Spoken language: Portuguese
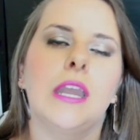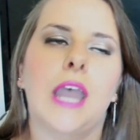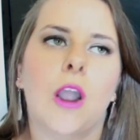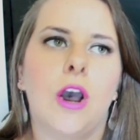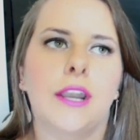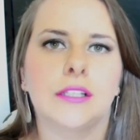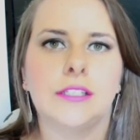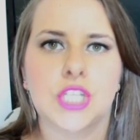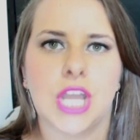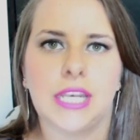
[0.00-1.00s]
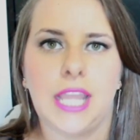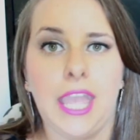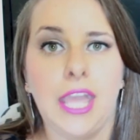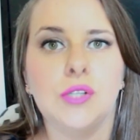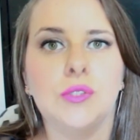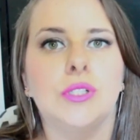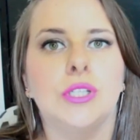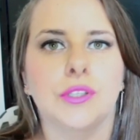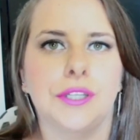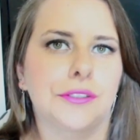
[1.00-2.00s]
Agora em janeiro
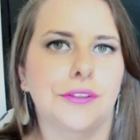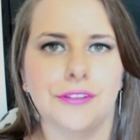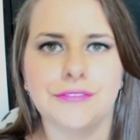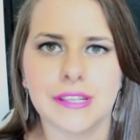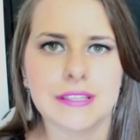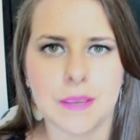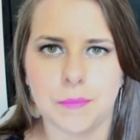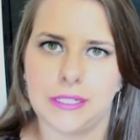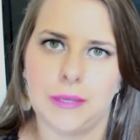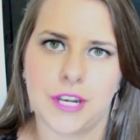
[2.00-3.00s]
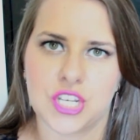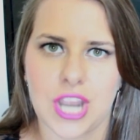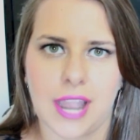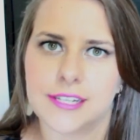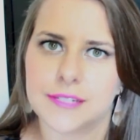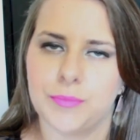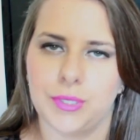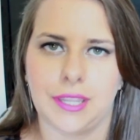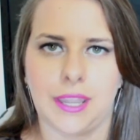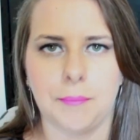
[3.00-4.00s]
eu tô indo todo fim de semana pra chácara
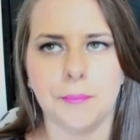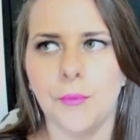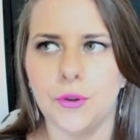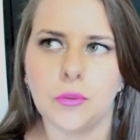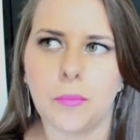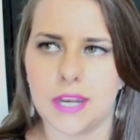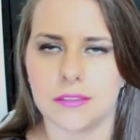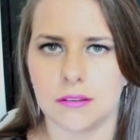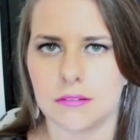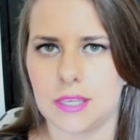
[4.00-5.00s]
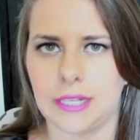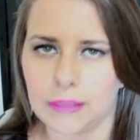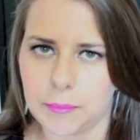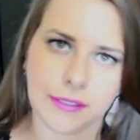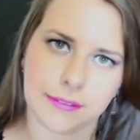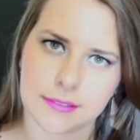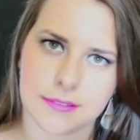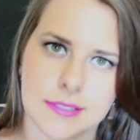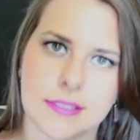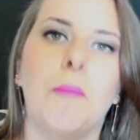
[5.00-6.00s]
porque é muito perto, é 30 minutos
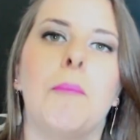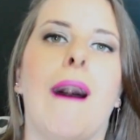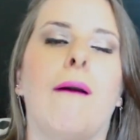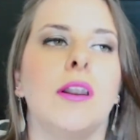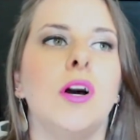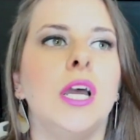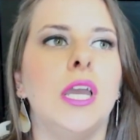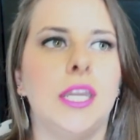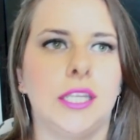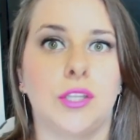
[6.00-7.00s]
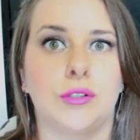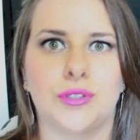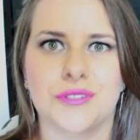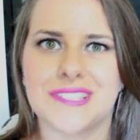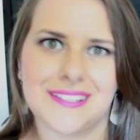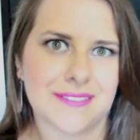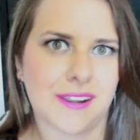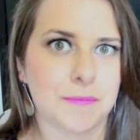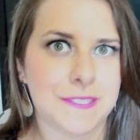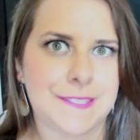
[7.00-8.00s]
de São Paulo, então eu tô usando
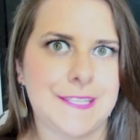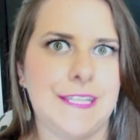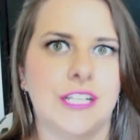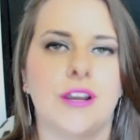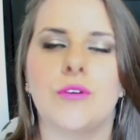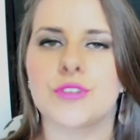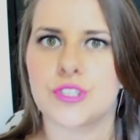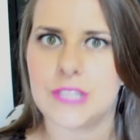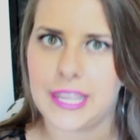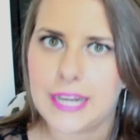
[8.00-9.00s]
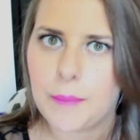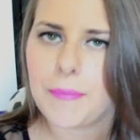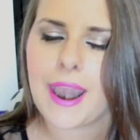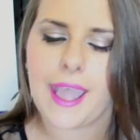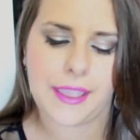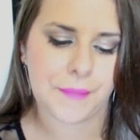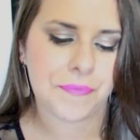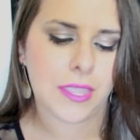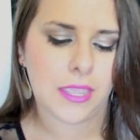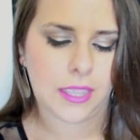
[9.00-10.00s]
na piscina, usei na praia
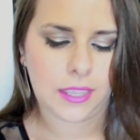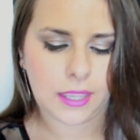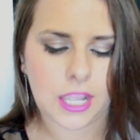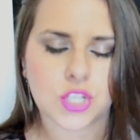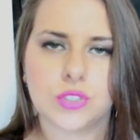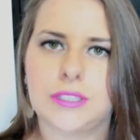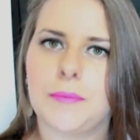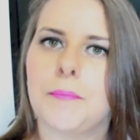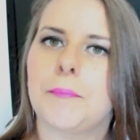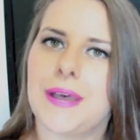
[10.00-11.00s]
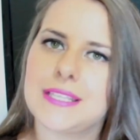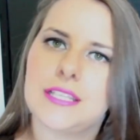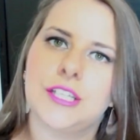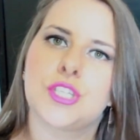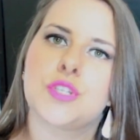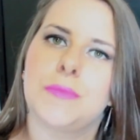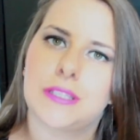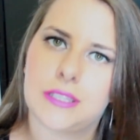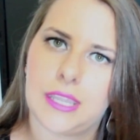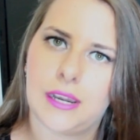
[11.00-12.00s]
e ajuda bastante
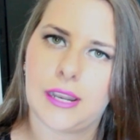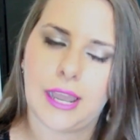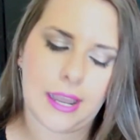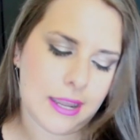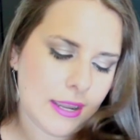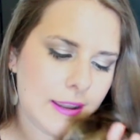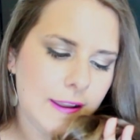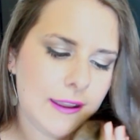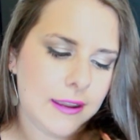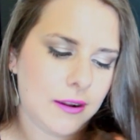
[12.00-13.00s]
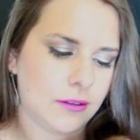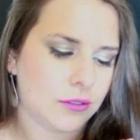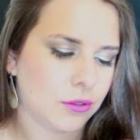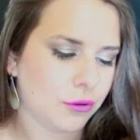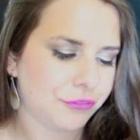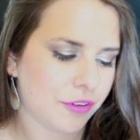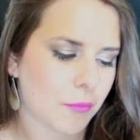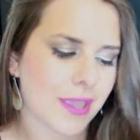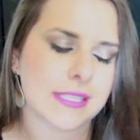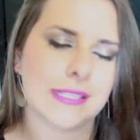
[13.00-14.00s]
manter a o fio
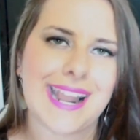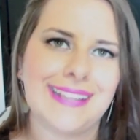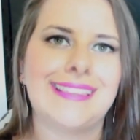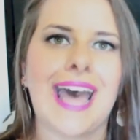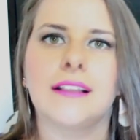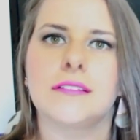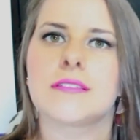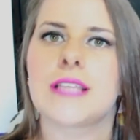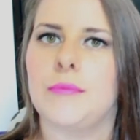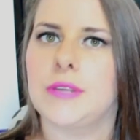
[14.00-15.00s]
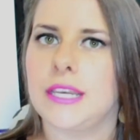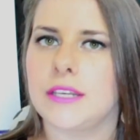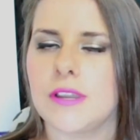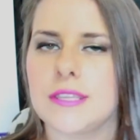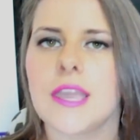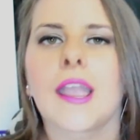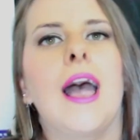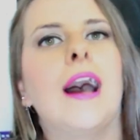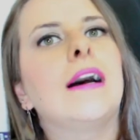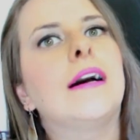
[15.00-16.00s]
mais hidratado, sabe? Ele não
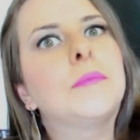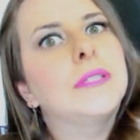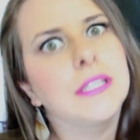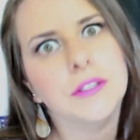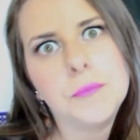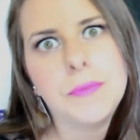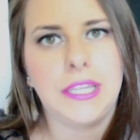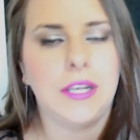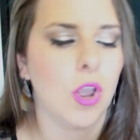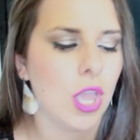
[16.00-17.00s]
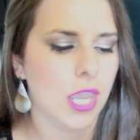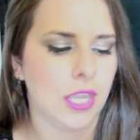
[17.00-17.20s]
ressecar, manter o brilho.